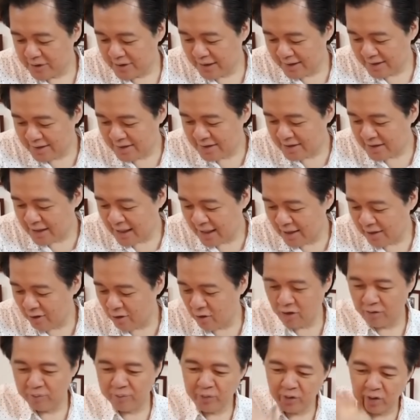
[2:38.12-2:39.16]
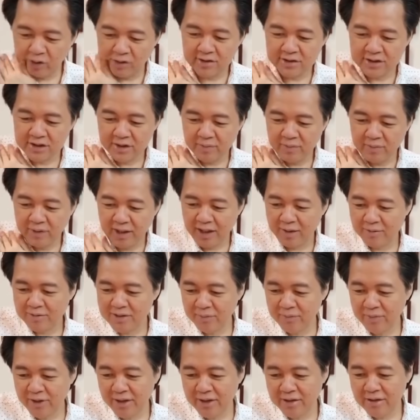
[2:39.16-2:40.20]
distal or proximal. Ibig
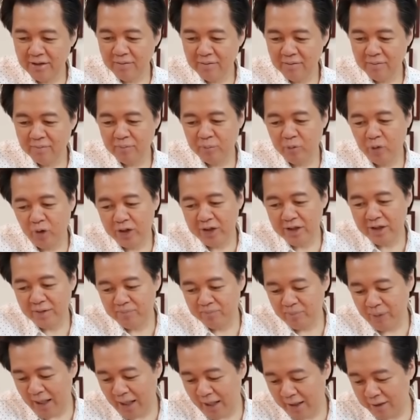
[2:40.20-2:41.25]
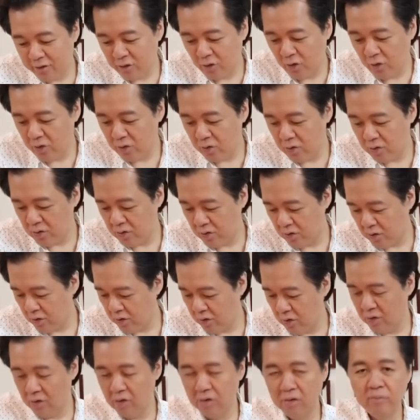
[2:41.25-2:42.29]
sabihin, pwedeng palayo
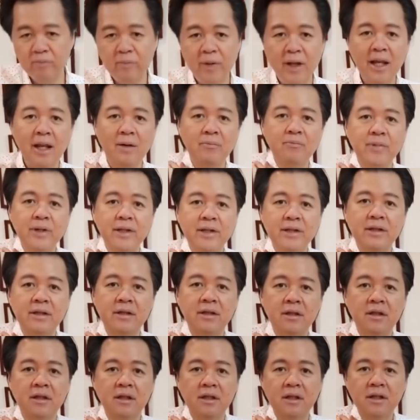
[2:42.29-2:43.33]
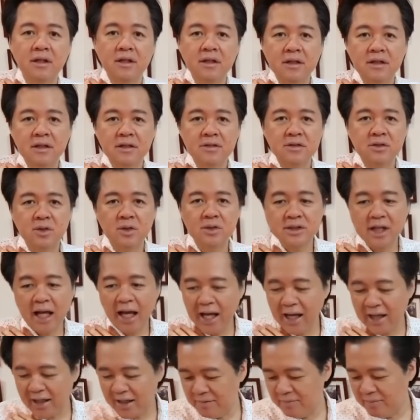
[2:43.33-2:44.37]
o palapit. So
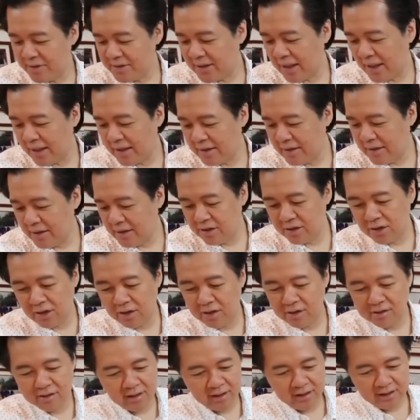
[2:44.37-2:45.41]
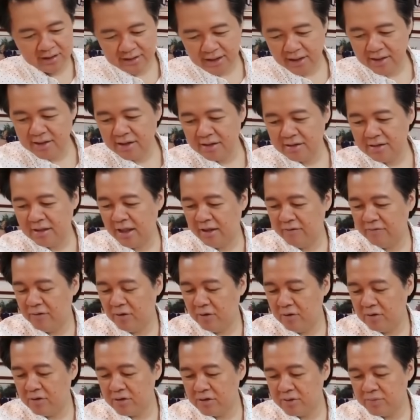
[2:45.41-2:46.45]
sa akin, masakit dito. Lisa, dito na lang
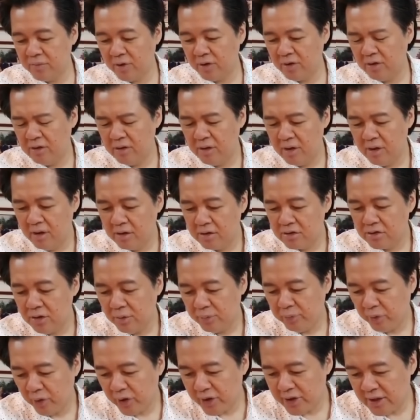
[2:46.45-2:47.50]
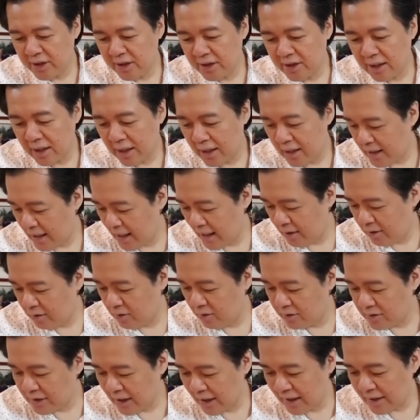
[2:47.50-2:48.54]
focus mo. So pwedeng
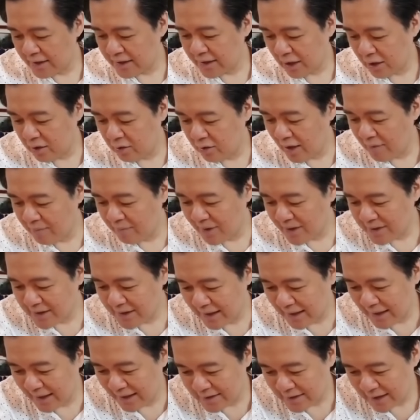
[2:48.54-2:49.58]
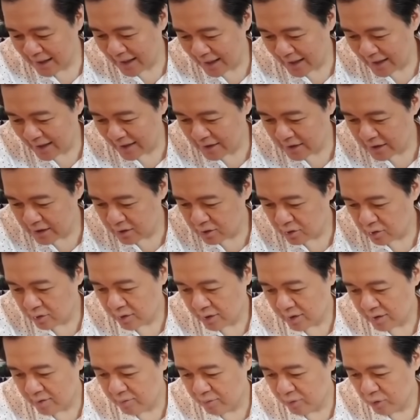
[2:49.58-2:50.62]
ako, nakita ko, ang matigas hanggang dito
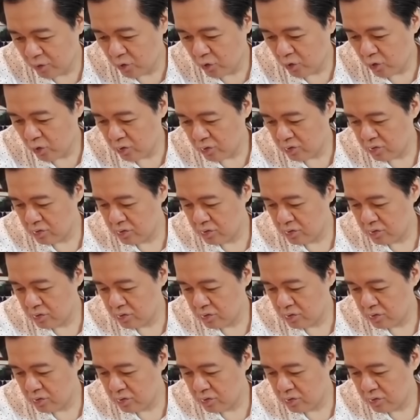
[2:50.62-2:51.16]
eh. Buo.